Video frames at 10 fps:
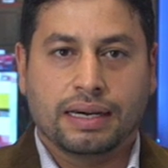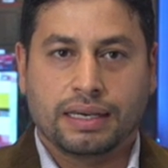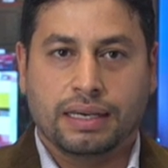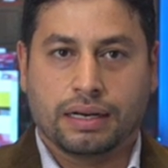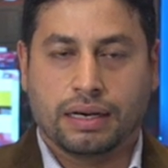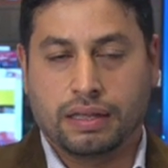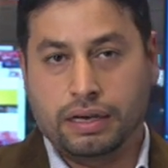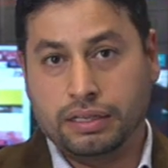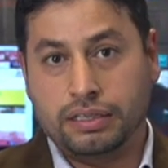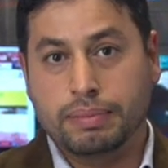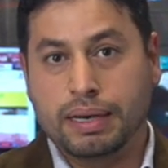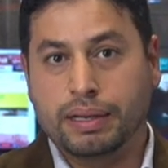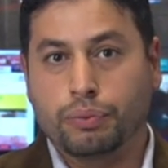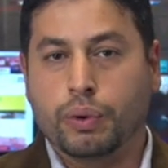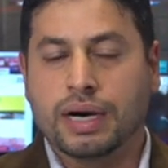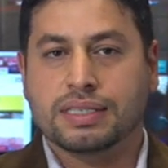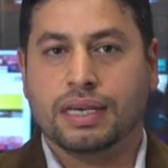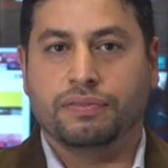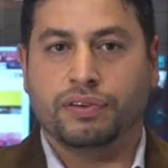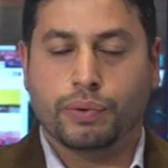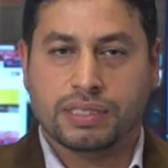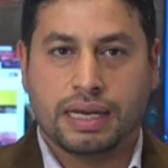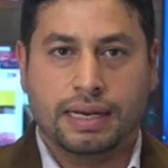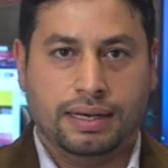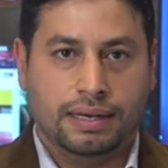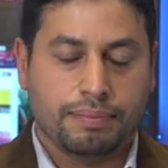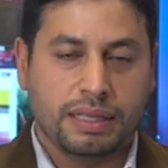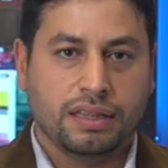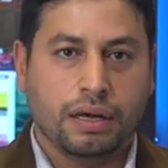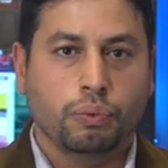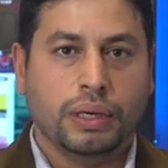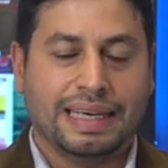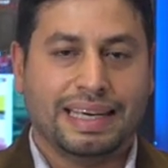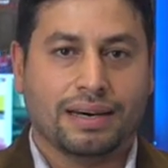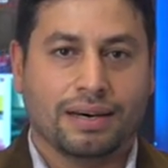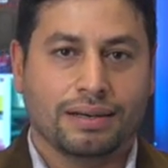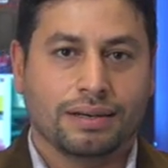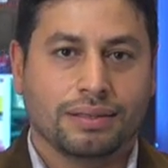الأخيرة أثار اهتماما واسعا في وسائل الإعلام الدولية